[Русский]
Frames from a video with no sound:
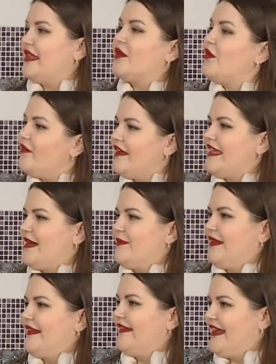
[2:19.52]
Такого не
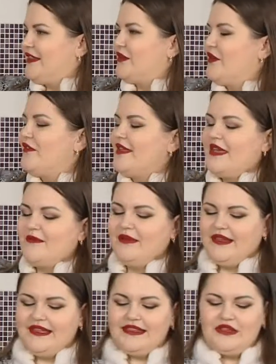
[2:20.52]
было, да, такого не
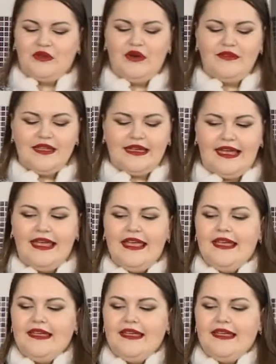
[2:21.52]
было. Это новенькое.